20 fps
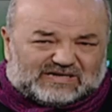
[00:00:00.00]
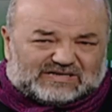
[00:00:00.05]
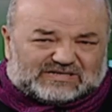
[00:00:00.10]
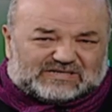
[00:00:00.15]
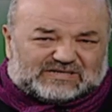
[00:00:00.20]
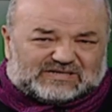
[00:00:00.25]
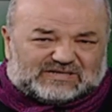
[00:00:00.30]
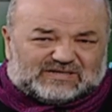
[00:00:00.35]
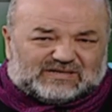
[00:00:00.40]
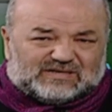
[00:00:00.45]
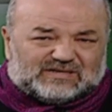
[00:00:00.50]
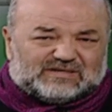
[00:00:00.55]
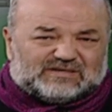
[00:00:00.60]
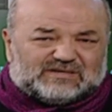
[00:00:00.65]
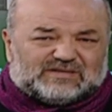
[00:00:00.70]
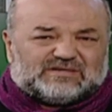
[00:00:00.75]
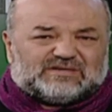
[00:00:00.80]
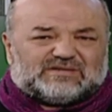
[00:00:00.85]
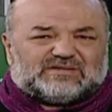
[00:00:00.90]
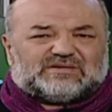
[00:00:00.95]
ki
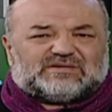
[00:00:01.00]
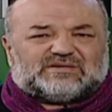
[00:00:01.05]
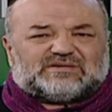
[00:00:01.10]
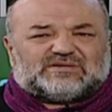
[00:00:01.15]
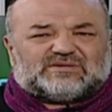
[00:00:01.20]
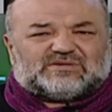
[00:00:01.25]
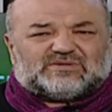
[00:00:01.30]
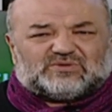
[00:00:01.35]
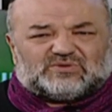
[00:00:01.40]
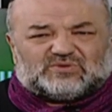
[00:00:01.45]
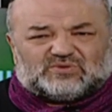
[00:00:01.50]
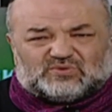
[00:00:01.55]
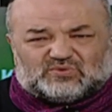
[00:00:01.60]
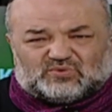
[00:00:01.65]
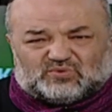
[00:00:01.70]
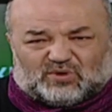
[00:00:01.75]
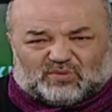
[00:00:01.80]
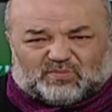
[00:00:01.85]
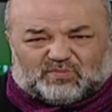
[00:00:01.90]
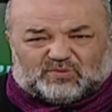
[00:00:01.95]

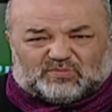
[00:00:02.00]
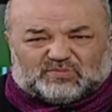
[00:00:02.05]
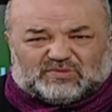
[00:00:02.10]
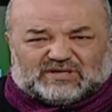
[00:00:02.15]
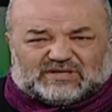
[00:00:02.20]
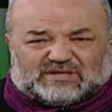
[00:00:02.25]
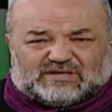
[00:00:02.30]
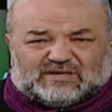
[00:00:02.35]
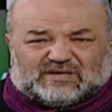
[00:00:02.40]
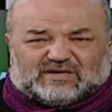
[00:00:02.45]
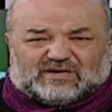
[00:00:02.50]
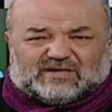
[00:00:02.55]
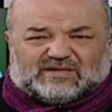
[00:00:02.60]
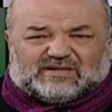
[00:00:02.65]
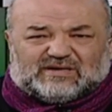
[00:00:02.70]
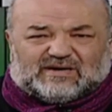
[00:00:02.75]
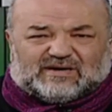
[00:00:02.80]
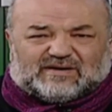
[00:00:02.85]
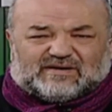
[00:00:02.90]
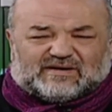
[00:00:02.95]
toplumdaki
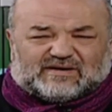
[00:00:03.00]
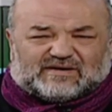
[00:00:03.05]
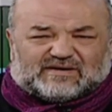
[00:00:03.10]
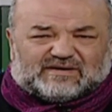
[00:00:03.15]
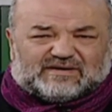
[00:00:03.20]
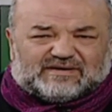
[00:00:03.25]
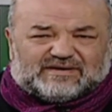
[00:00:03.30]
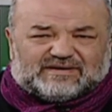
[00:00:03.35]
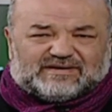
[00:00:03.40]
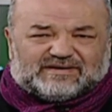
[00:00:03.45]
kadın erkek